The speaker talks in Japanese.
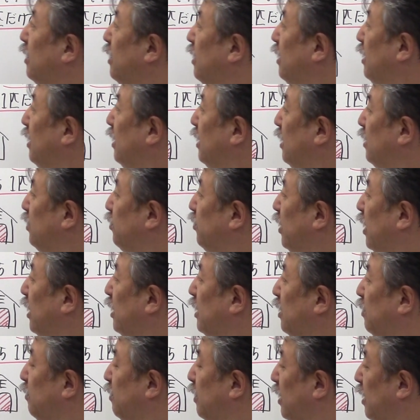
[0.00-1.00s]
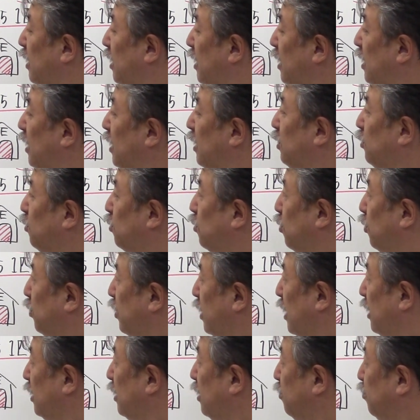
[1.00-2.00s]
A のヤギは A の小
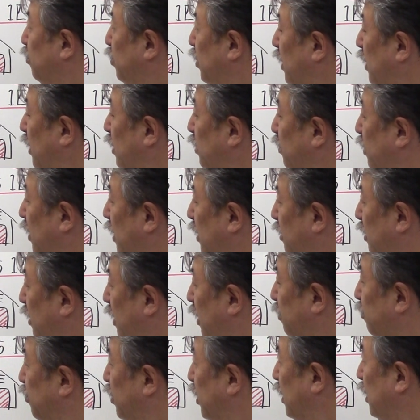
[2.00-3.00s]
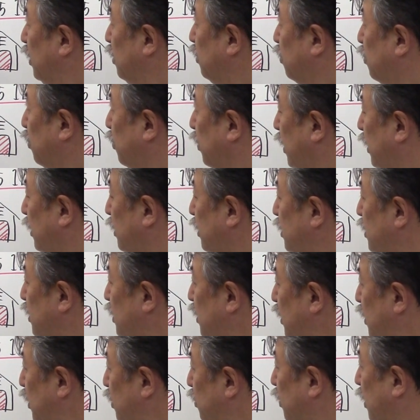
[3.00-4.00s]
屋に B のヤギは B の小屋に
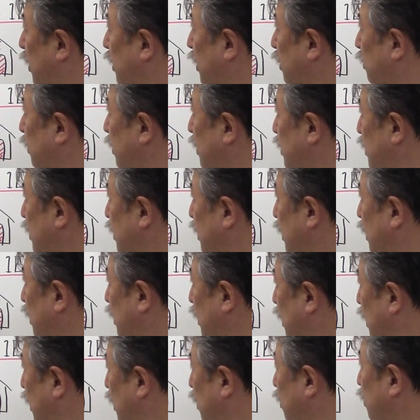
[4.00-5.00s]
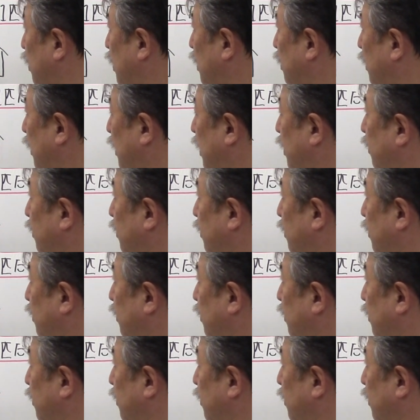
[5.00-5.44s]
C のヤギは CD の D ヤ